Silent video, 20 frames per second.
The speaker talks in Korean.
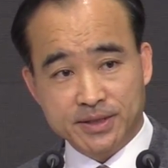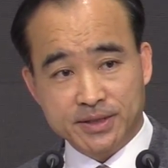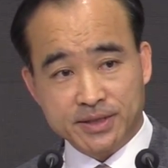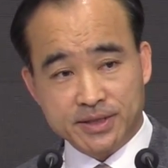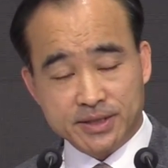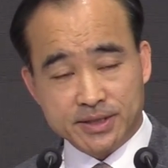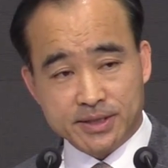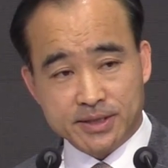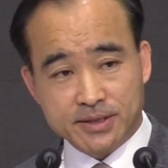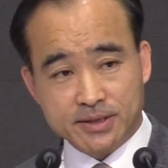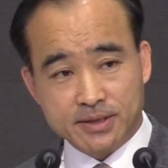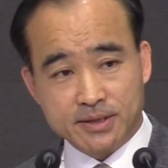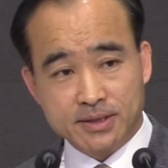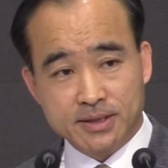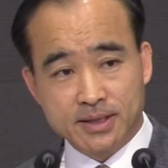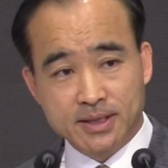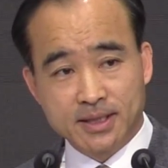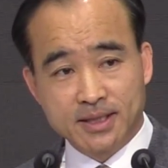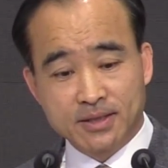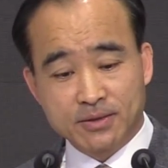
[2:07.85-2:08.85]
그것은
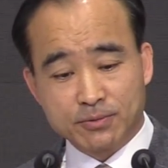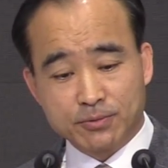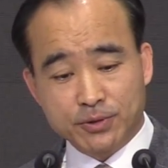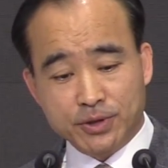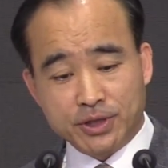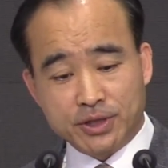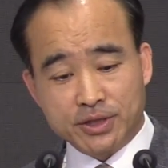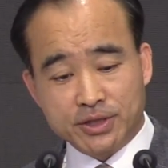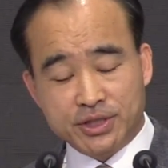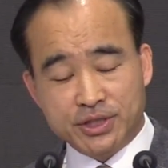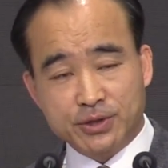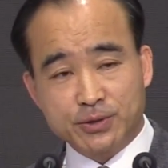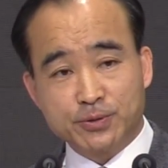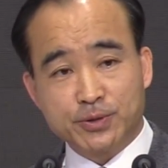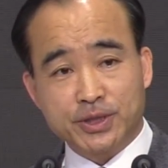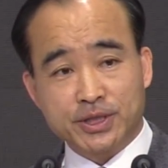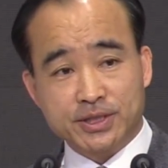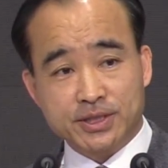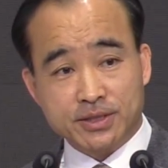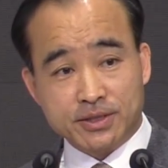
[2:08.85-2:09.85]
우리를
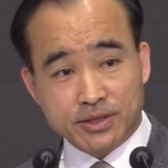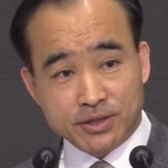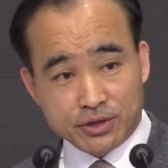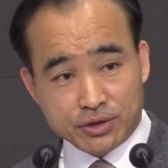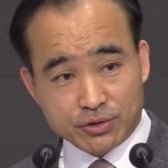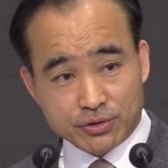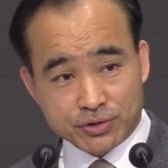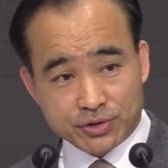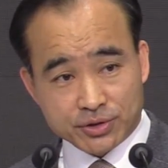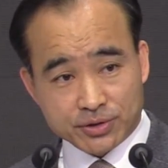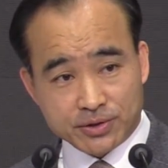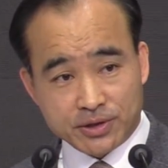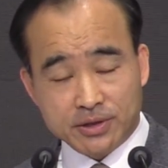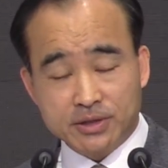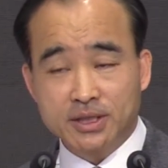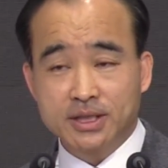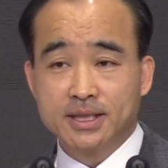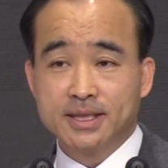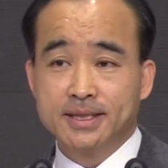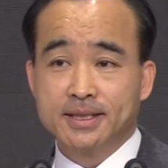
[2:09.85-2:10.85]
지옥에서
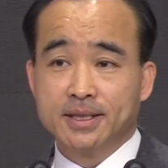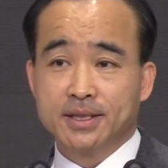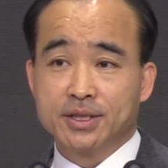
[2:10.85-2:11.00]
건져주시고